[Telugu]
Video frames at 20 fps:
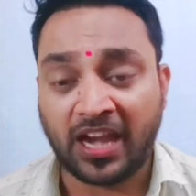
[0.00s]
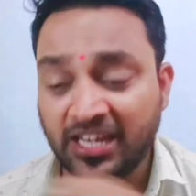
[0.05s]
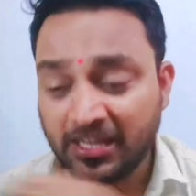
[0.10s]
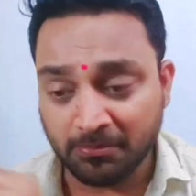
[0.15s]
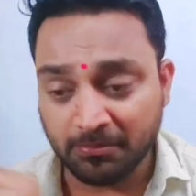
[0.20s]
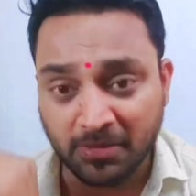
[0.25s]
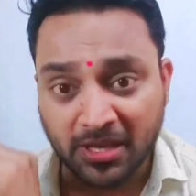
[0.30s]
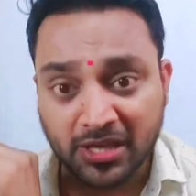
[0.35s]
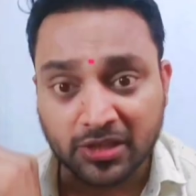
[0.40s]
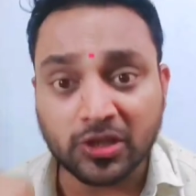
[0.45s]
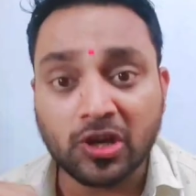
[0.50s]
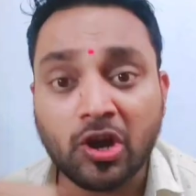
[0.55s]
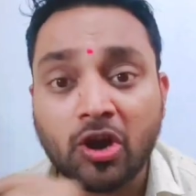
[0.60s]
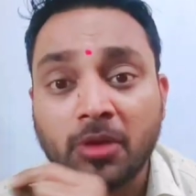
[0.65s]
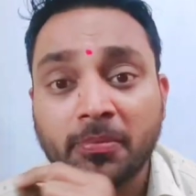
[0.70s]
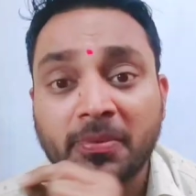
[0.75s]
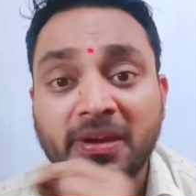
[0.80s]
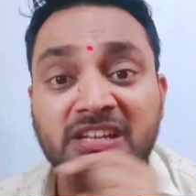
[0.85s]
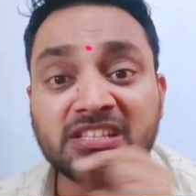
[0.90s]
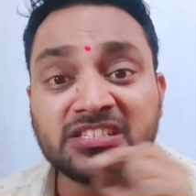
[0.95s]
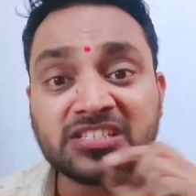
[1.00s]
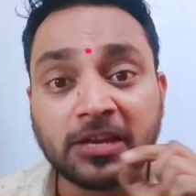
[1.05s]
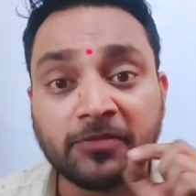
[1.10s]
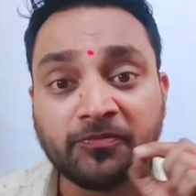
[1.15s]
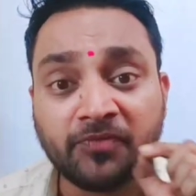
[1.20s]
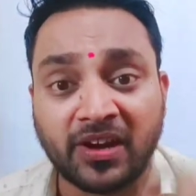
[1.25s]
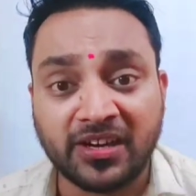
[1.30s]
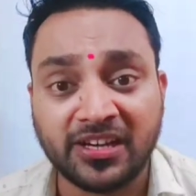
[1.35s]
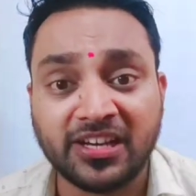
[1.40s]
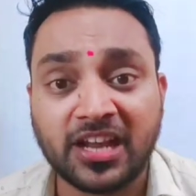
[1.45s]
అంటే మీకు గవర్నమెంట్ నుంచి
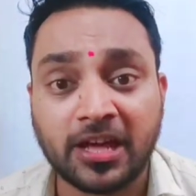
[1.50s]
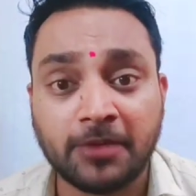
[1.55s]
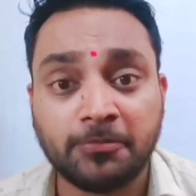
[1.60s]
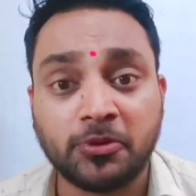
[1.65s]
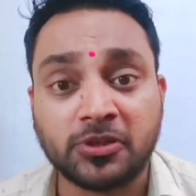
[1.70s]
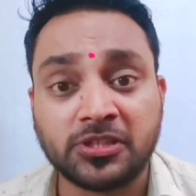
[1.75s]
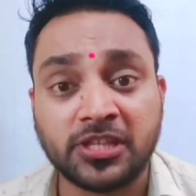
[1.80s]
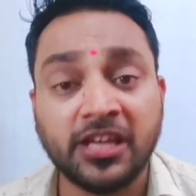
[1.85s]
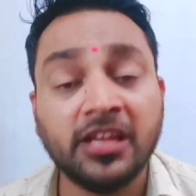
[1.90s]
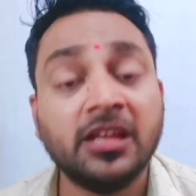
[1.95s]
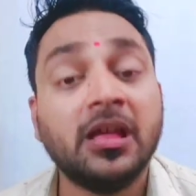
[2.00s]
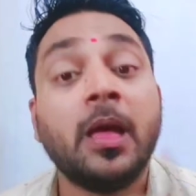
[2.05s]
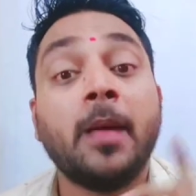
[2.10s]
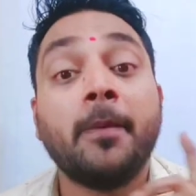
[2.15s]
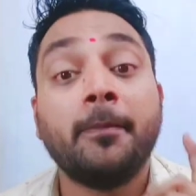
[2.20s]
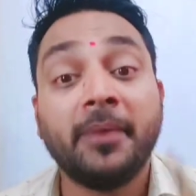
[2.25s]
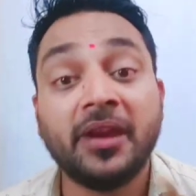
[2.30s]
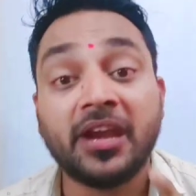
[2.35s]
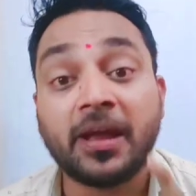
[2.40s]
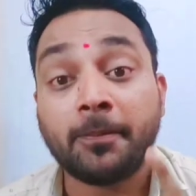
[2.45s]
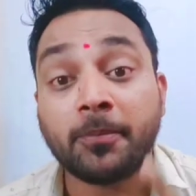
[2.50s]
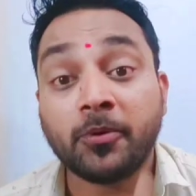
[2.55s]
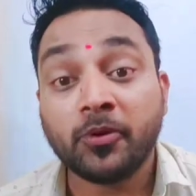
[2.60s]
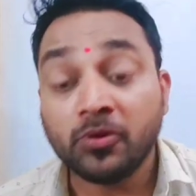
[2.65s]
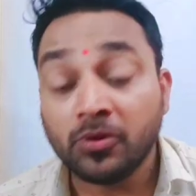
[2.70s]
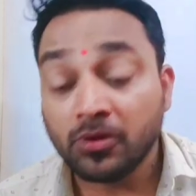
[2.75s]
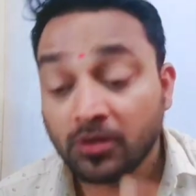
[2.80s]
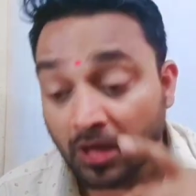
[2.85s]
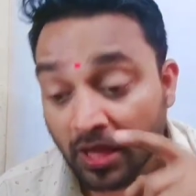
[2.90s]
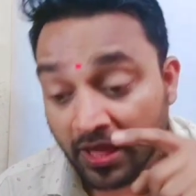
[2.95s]
ఫండ్ రాకపోతే మీరు
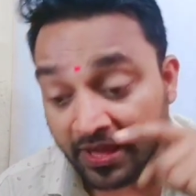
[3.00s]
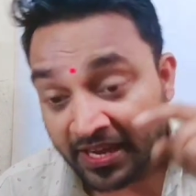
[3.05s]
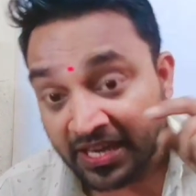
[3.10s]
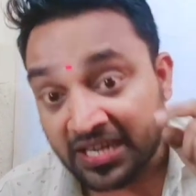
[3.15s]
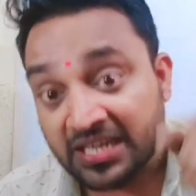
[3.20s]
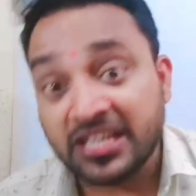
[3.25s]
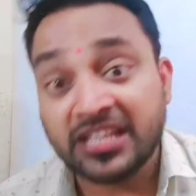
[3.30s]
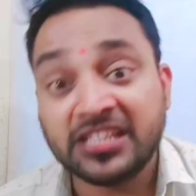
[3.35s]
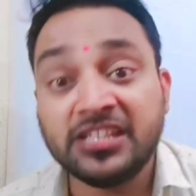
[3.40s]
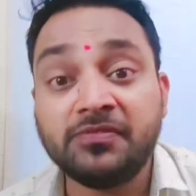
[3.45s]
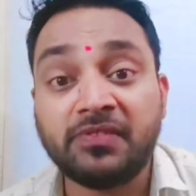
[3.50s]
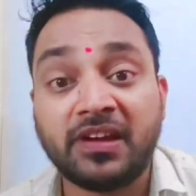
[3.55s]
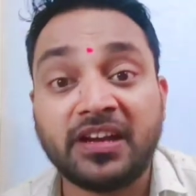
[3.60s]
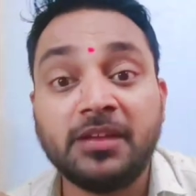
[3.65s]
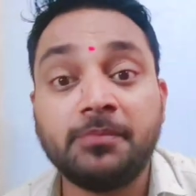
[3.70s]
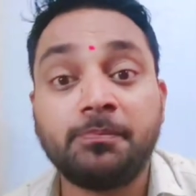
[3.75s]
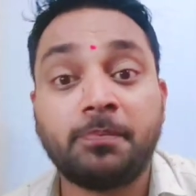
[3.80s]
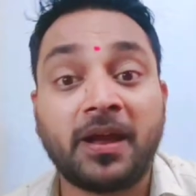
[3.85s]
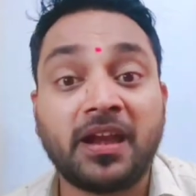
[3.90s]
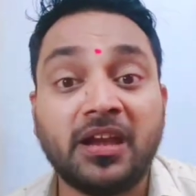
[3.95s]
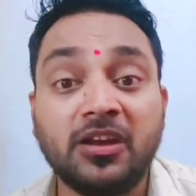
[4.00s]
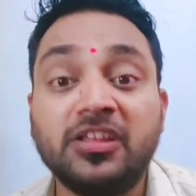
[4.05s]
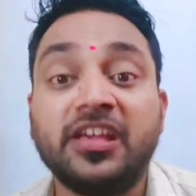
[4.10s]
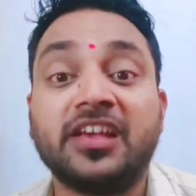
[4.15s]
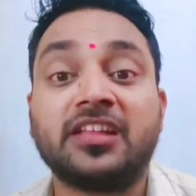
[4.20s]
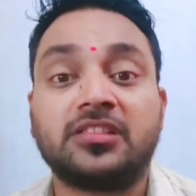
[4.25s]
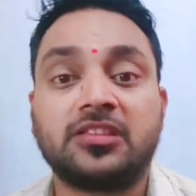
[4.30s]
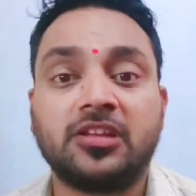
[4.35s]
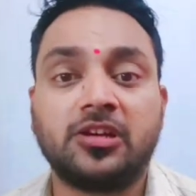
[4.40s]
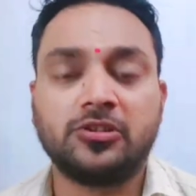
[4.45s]
అప్పుడు ఎట్లా ఇవన్నీ పనులు
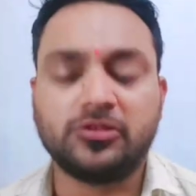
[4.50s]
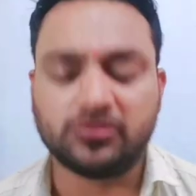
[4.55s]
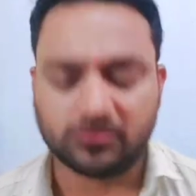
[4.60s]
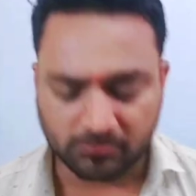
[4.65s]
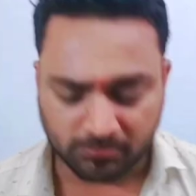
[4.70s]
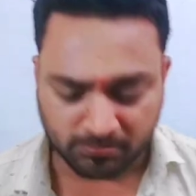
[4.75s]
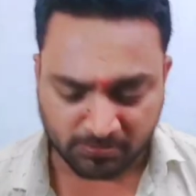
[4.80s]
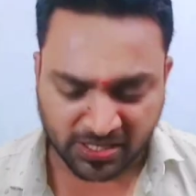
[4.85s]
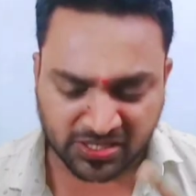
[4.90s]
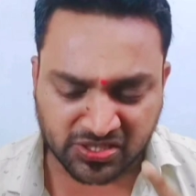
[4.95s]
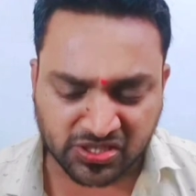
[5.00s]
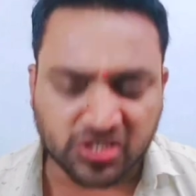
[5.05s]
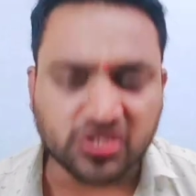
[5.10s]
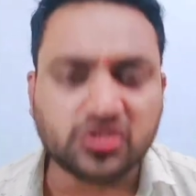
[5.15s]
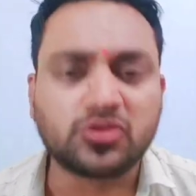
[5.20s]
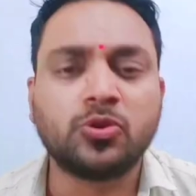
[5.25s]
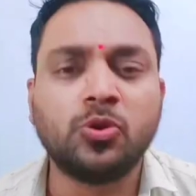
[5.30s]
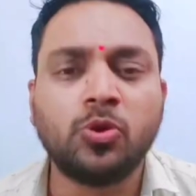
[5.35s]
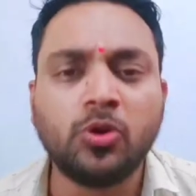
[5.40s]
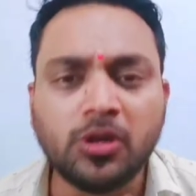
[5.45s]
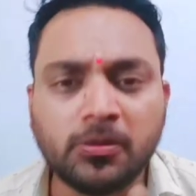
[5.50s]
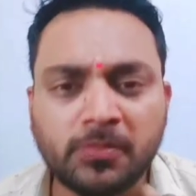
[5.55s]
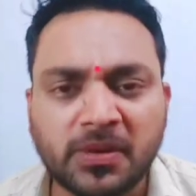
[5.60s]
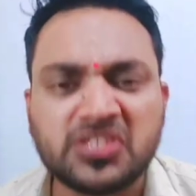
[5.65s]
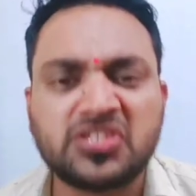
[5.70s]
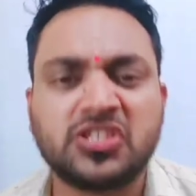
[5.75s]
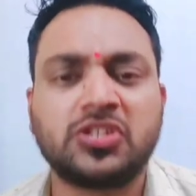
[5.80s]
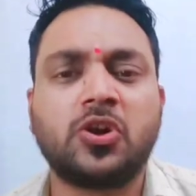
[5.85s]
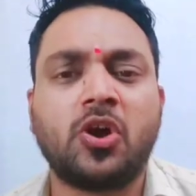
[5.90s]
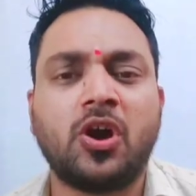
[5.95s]
చేస్తాడు మంచి స్కూల్
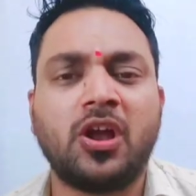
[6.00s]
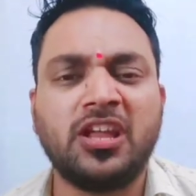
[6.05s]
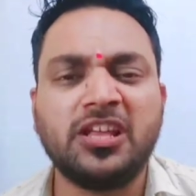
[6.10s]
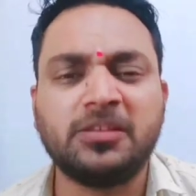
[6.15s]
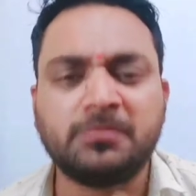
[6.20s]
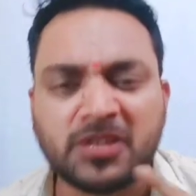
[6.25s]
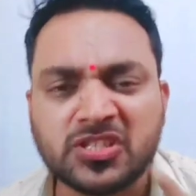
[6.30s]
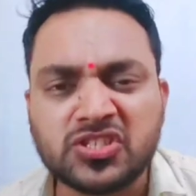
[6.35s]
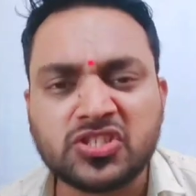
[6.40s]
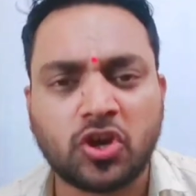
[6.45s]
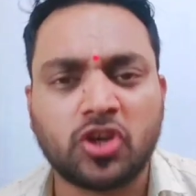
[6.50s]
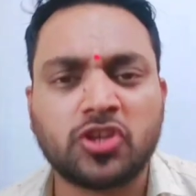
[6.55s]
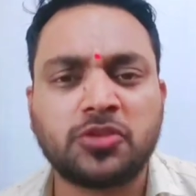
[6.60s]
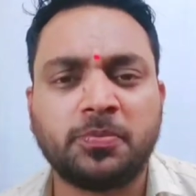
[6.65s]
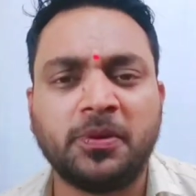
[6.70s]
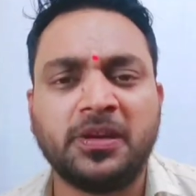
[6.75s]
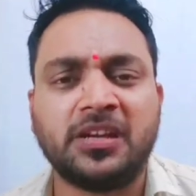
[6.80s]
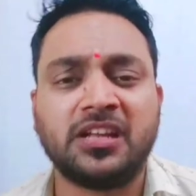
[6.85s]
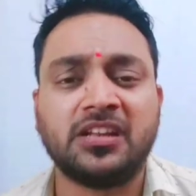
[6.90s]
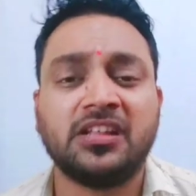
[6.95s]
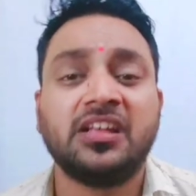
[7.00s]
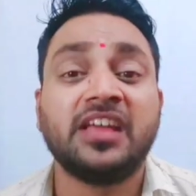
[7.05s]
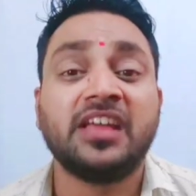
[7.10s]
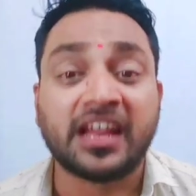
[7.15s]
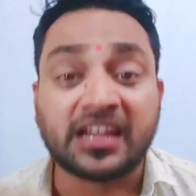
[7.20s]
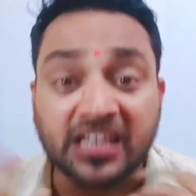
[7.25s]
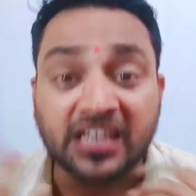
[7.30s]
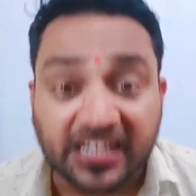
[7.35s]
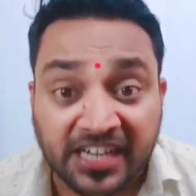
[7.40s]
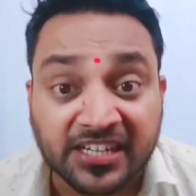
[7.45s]
మంచి కాలేజ్ మంచి హాస్పిటల్
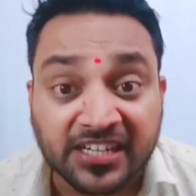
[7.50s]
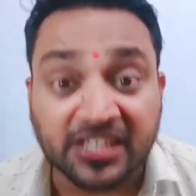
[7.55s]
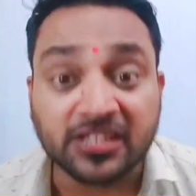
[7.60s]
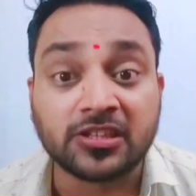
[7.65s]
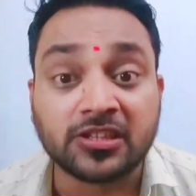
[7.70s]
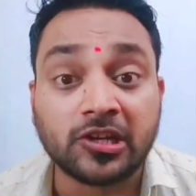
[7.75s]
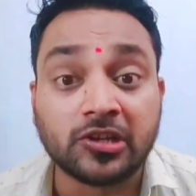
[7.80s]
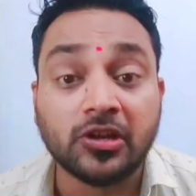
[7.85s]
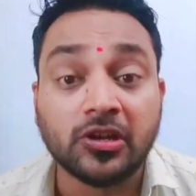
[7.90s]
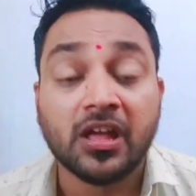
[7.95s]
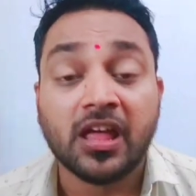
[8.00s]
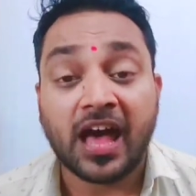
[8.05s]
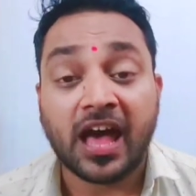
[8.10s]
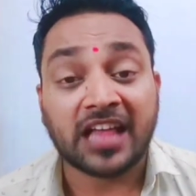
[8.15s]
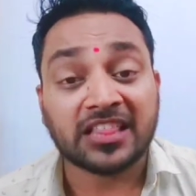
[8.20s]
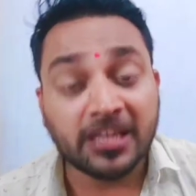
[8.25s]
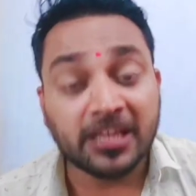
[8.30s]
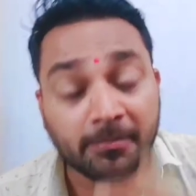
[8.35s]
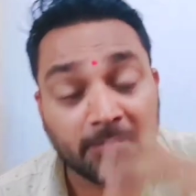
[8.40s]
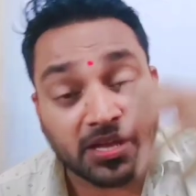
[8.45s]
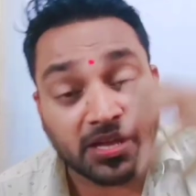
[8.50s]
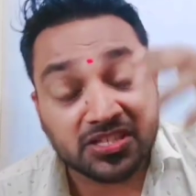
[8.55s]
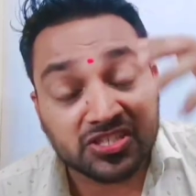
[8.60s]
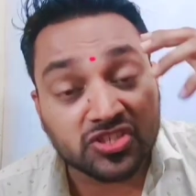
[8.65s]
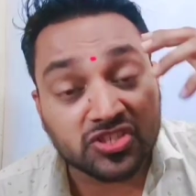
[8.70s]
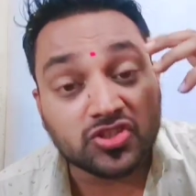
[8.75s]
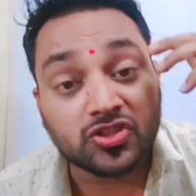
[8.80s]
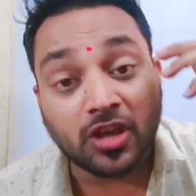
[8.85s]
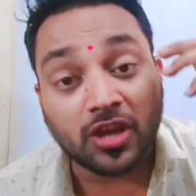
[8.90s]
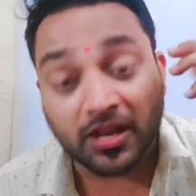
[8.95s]
ఎట్లా కట్టిస్తాడు అదే
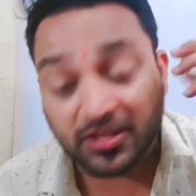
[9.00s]
మంచి